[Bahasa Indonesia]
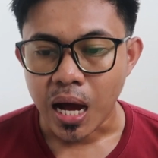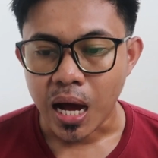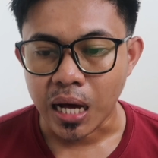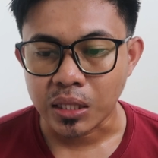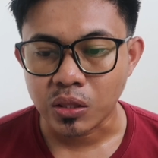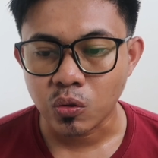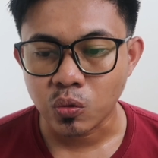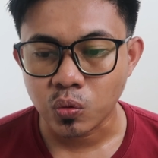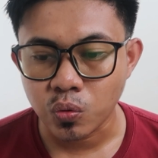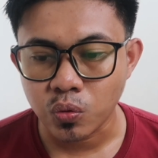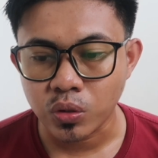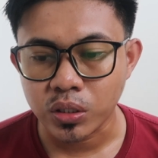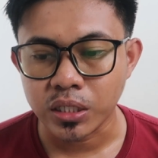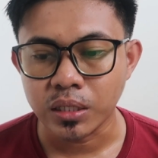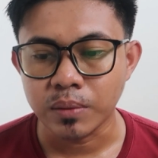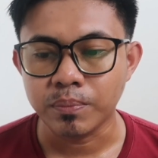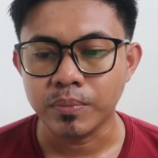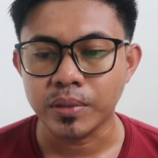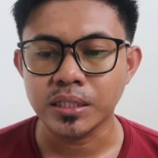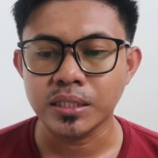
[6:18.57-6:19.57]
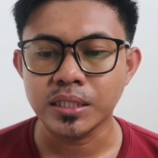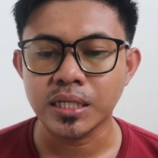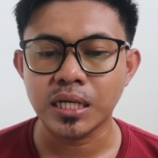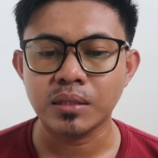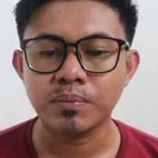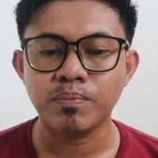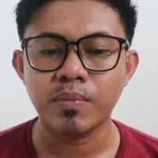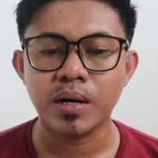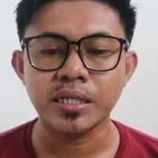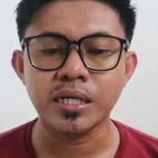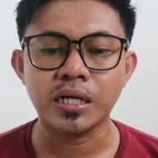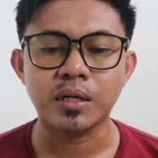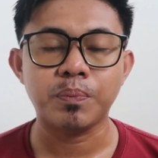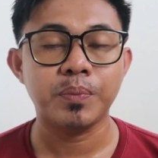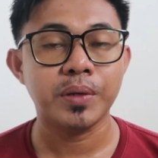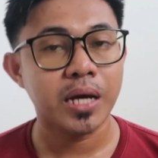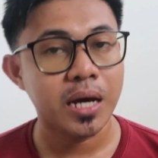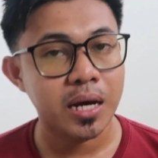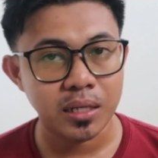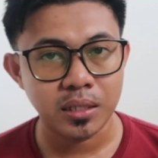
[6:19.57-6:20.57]
atau Turki mengingat banyak
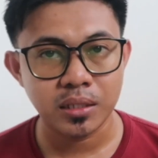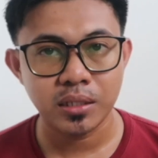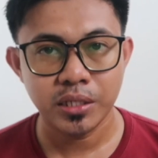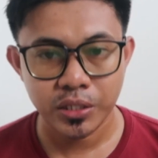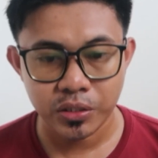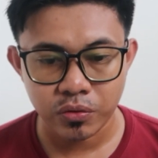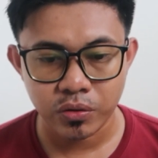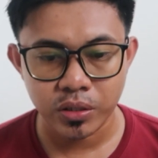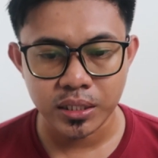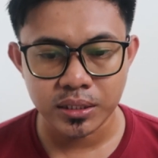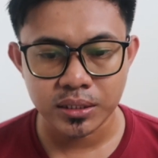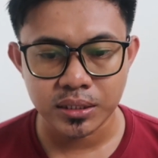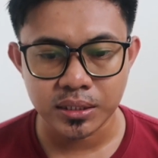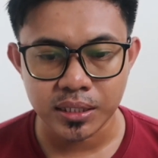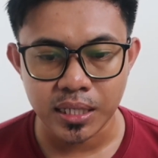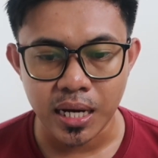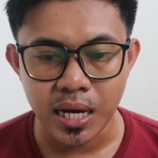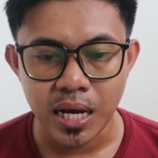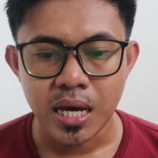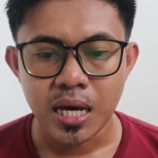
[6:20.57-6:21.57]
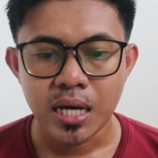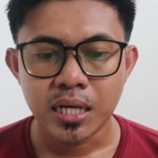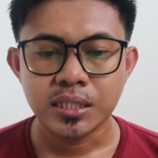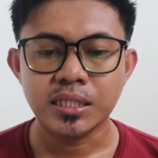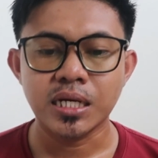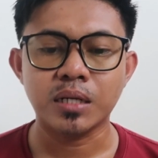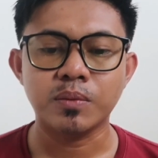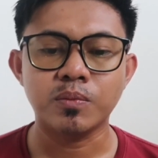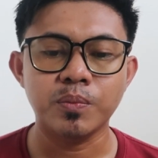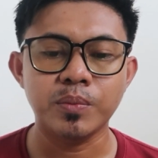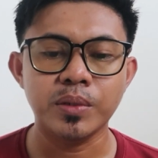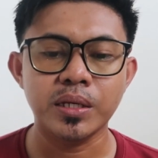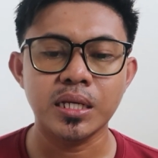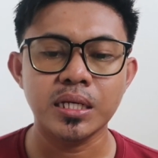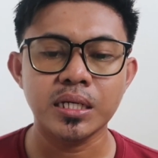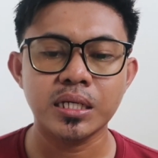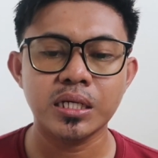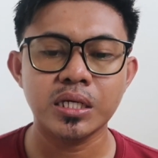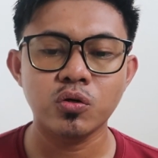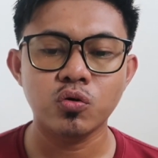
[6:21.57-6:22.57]
pihak di Indonesia yang
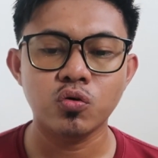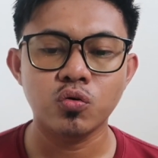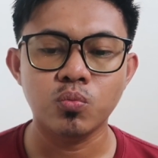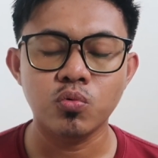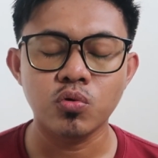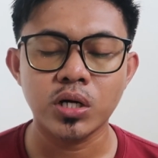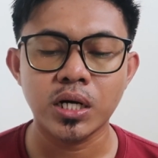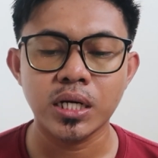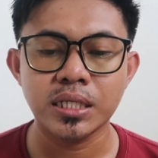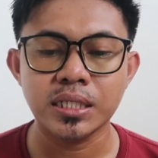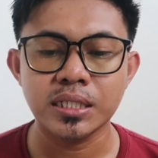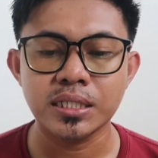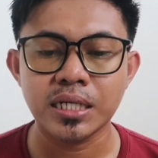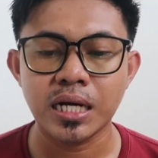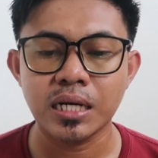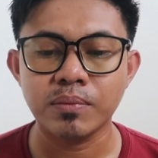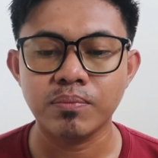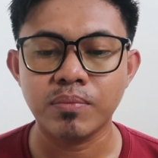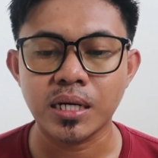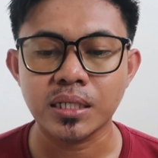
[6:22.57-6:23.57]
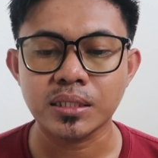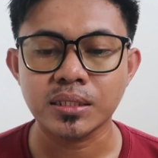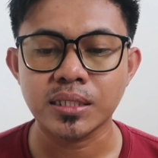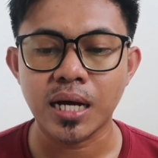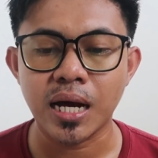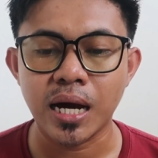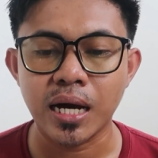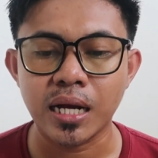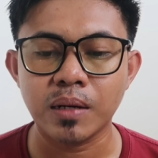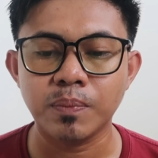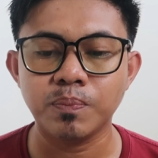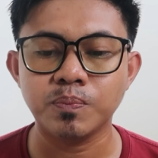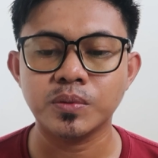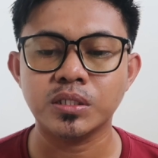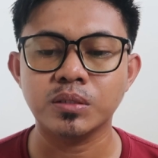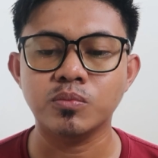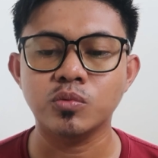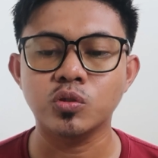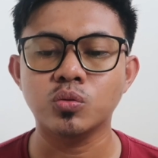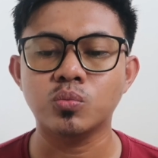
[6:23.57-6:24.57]
memiliki hubungan dengan bangsa Arab
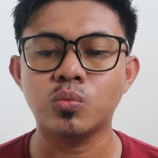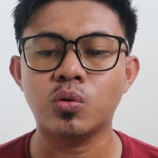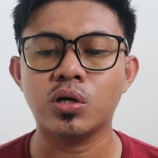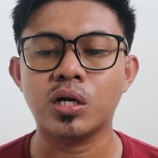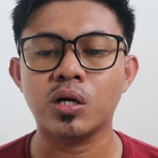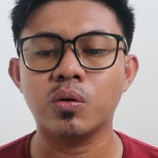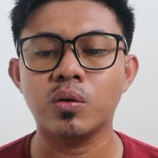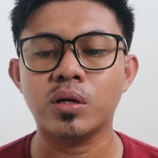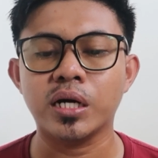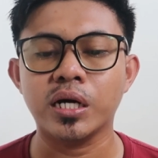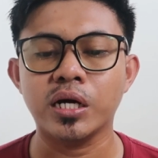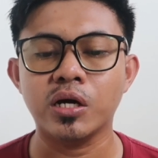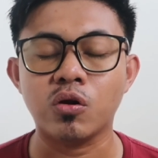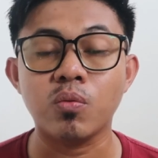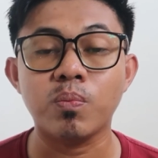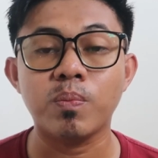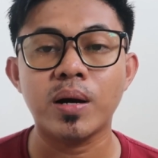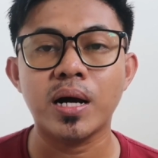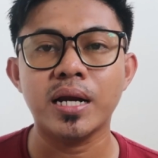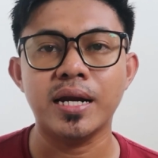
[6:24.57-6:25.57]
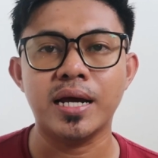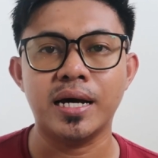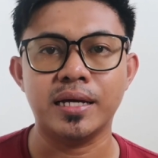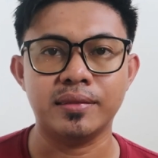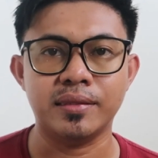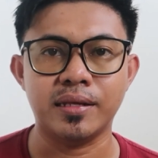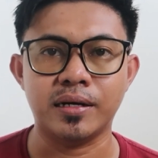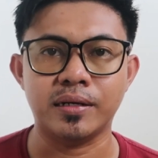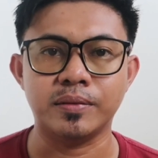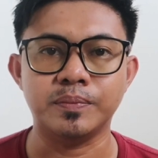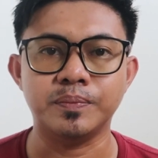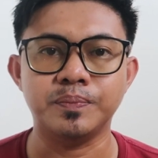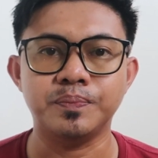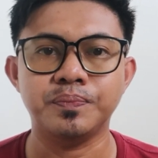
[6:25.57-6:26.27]
sebelum orang-orang Eropa datang.